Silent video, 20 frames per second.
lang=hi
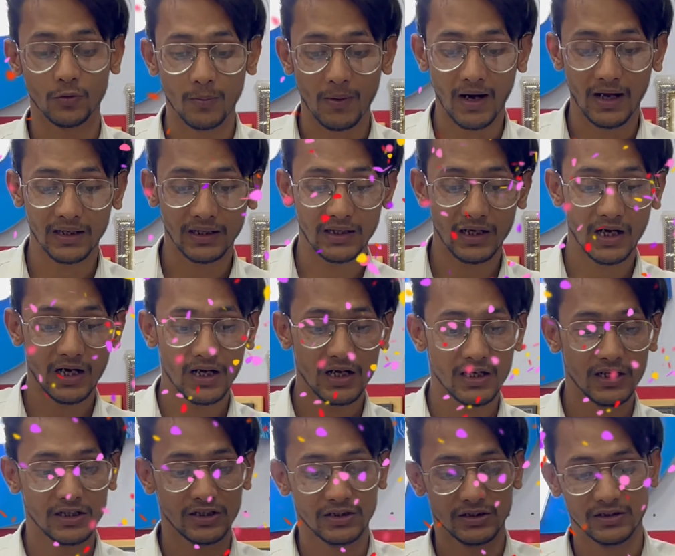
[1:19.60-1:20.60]
कुमार का
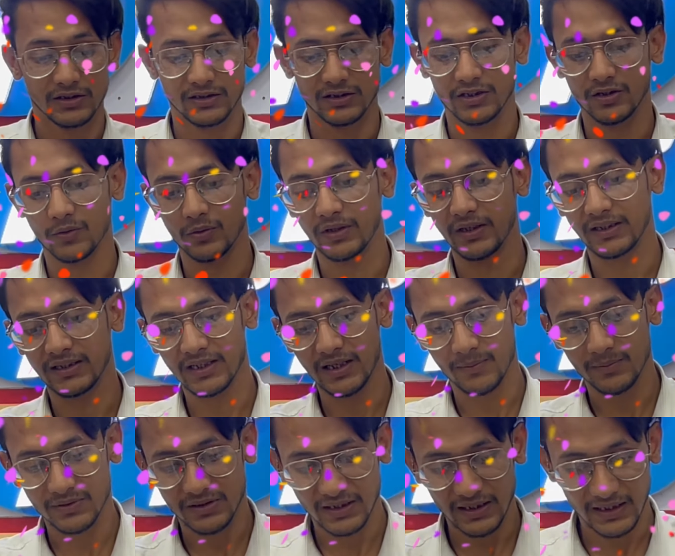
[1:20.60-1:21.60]
जिन्होंने कि
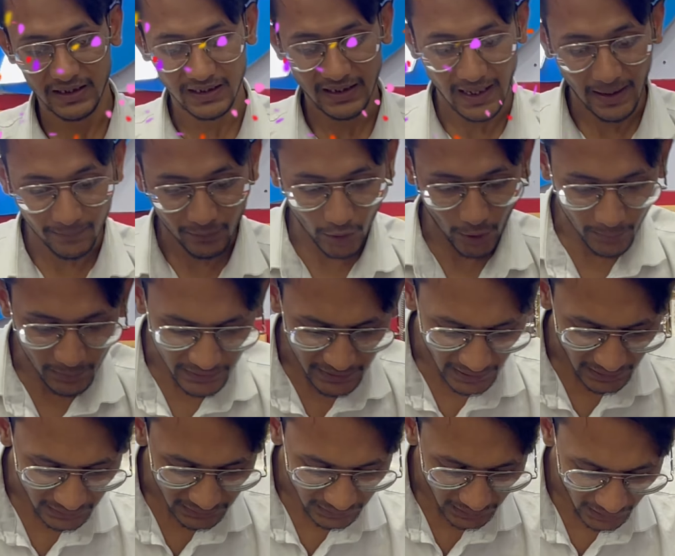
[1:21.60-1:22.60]
हमसे लैपटॉप
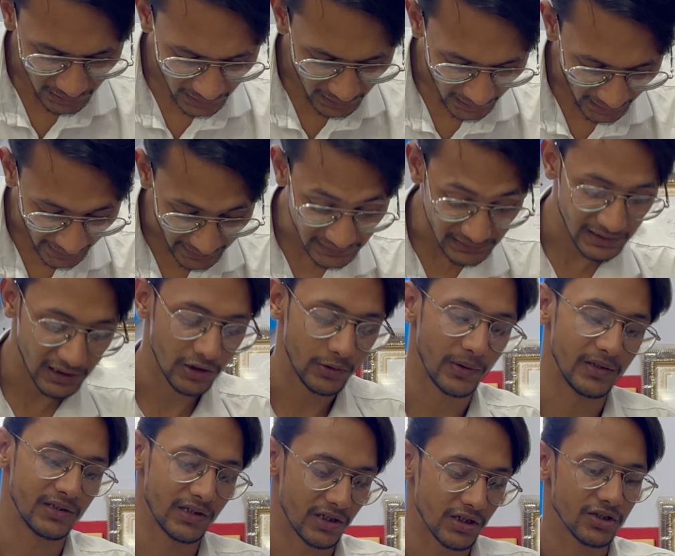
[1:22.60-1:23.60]
लिया था आई थ्री
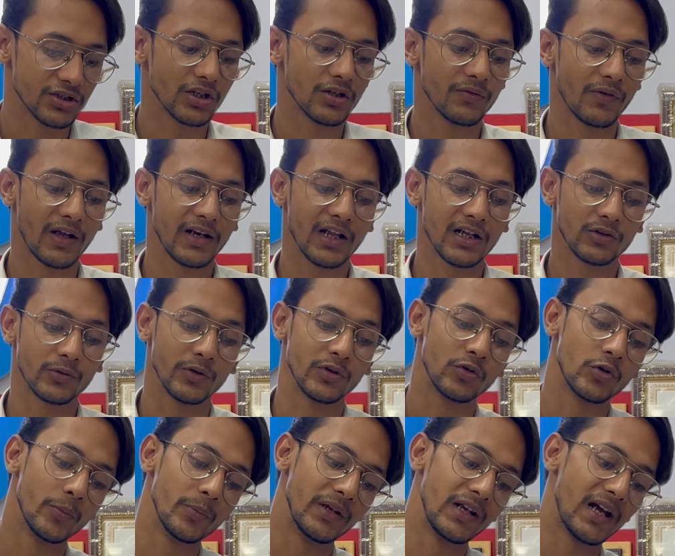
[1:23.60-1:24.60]
ट्वेल्थ जनरेशन वाला तो
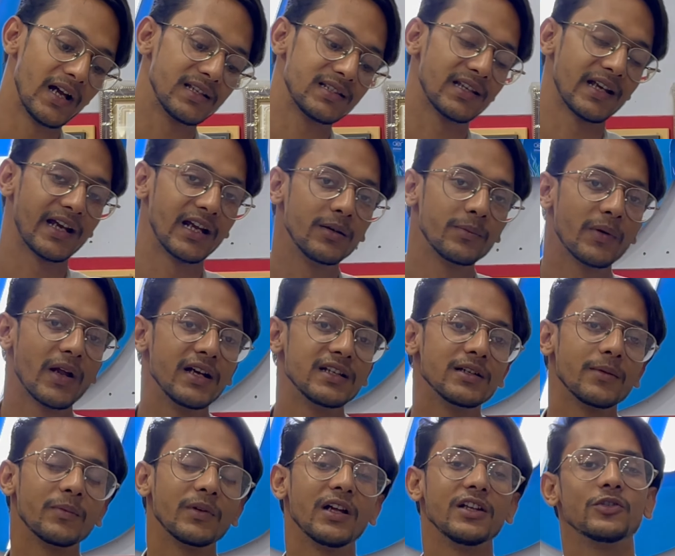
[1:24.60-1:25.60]
इनको मिला है सेकेंड
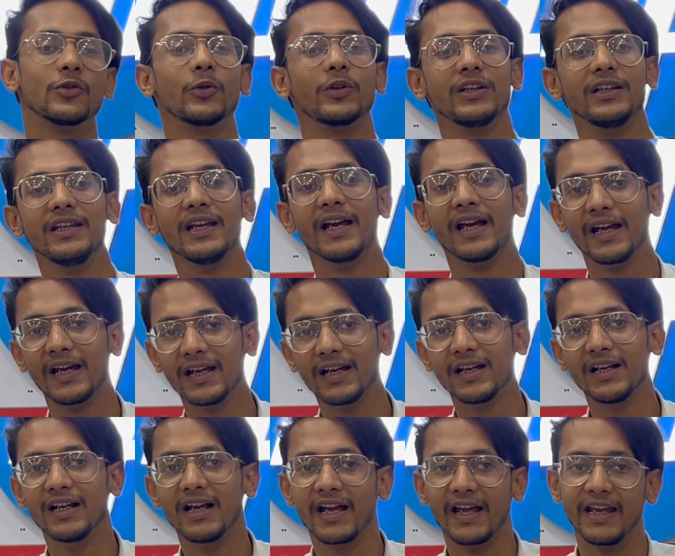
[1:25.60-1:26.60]
प्राइज़ अपना जो कि है
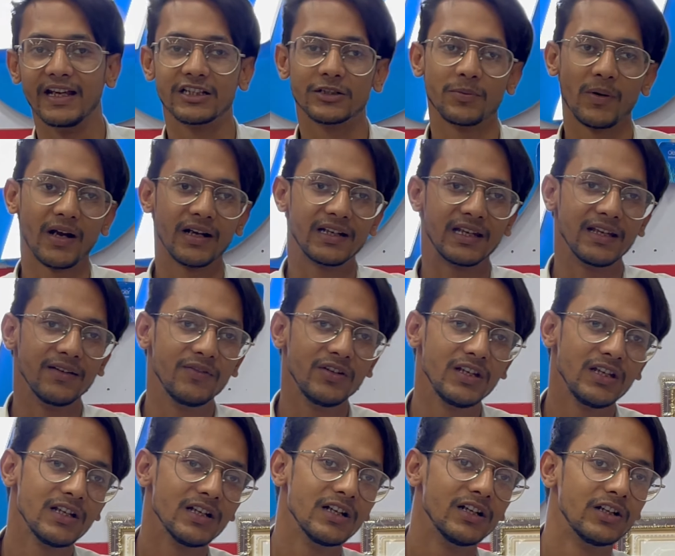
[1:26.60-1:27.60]
एक स्मार्ट
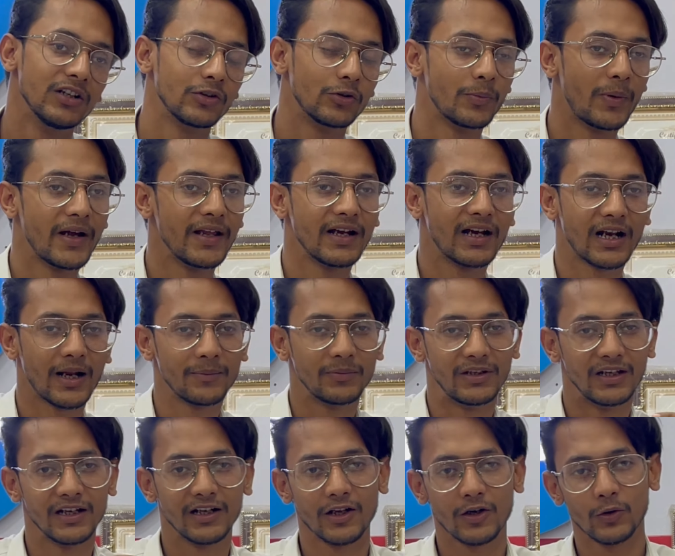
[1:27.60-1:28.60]
टीवी तो भाई अगर आप
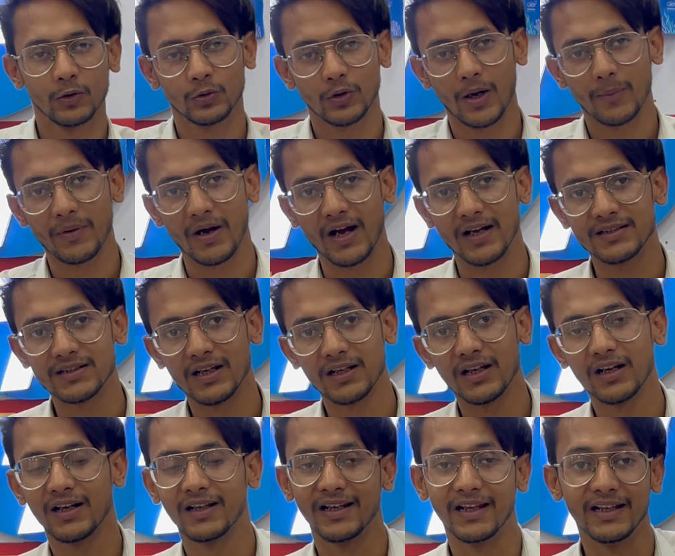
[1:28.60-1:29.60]
देख रहे हो तो आप आ
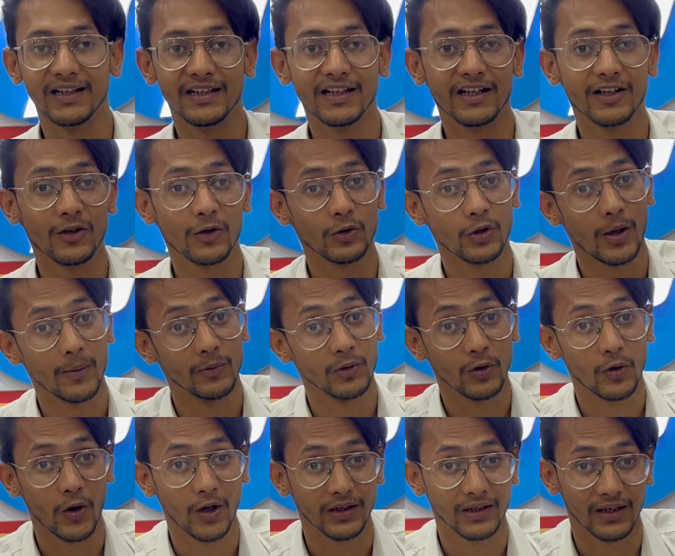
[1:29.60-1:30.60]
जाना अगर नहीं देख रहे हो तो हम
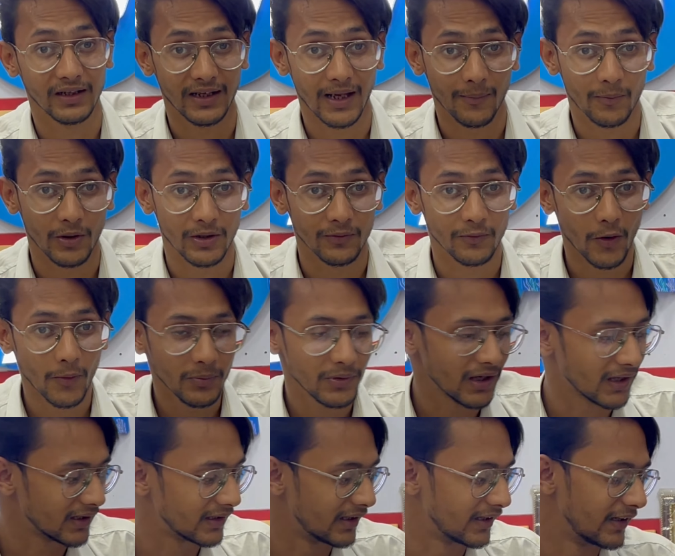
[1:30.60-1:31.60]
लोग कॉल करके आपको इन्फॉर्म
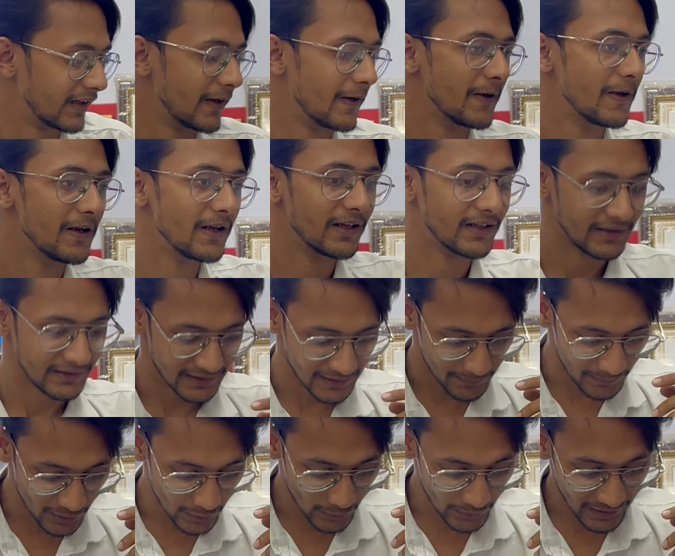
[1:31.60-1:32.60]
कर देंगे ये
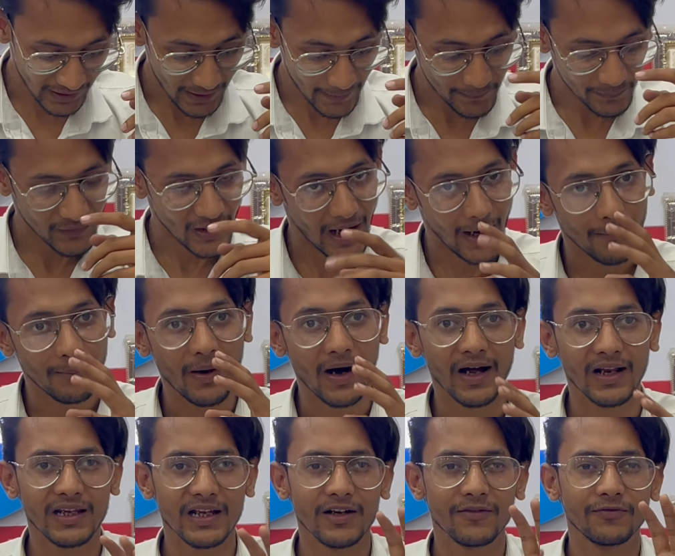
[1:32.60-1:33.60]
भी हो गया अब
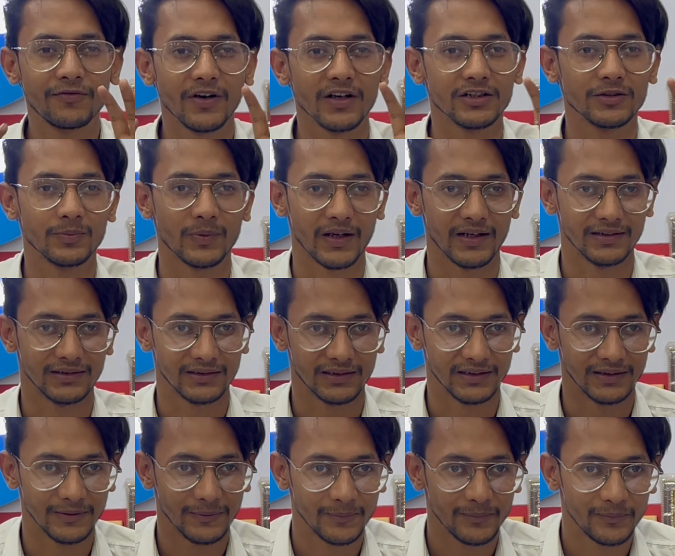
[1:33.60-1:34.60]
बारी है फर्स्ट प्राइस
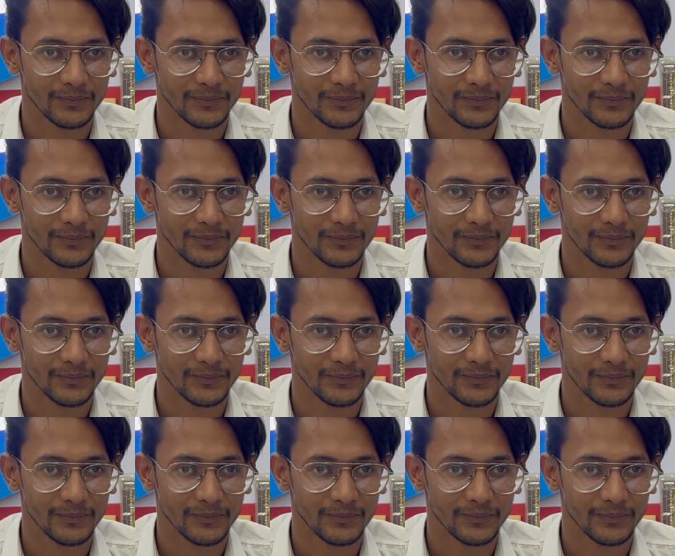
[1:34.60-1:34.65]
की